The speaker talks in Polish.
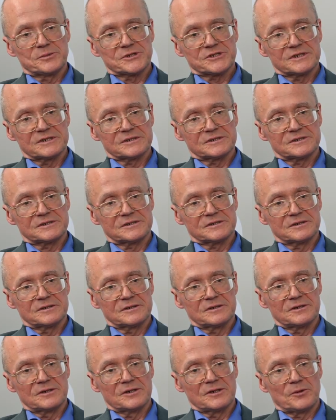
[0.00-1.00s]
przez
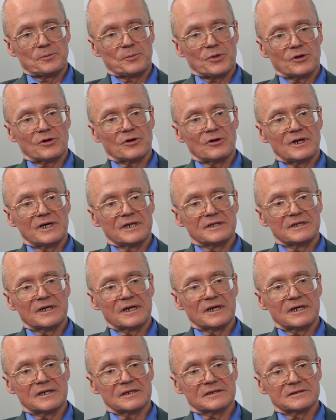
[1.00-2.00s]

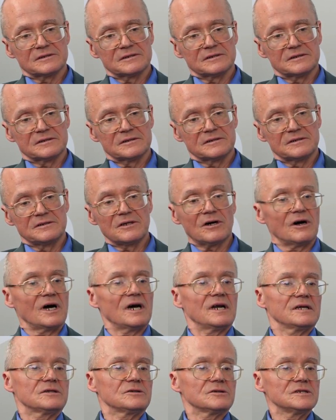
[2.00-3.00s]
pokolenia. No
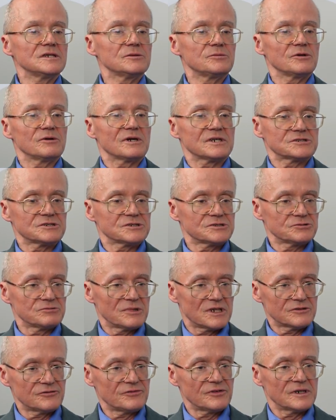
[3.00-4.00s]
ale to nie była rzecz
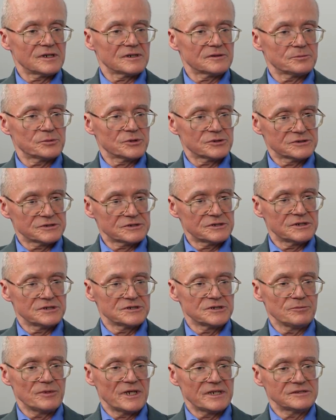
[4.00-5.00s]
łatwa. Polskie
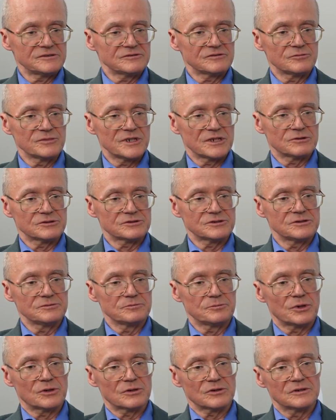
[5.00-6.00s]
ziemiaństwo miało z
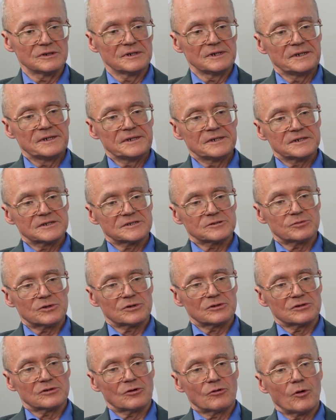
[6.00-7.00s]
tym sporo,
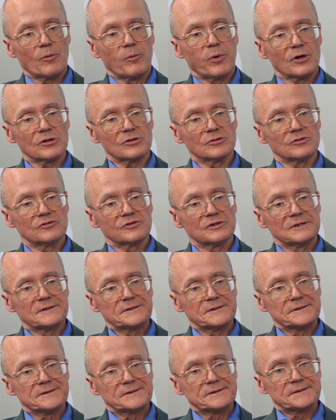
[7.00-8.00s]
sporo kłopotów.
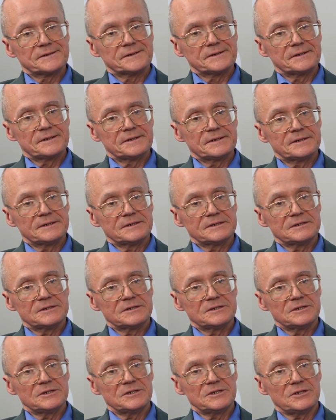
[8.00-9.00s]

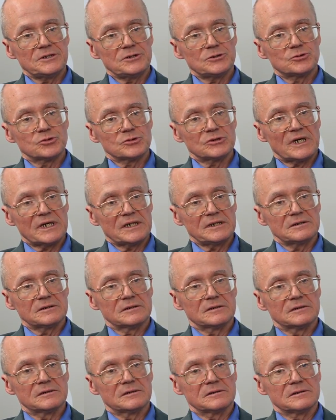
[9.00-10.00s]
I tutaj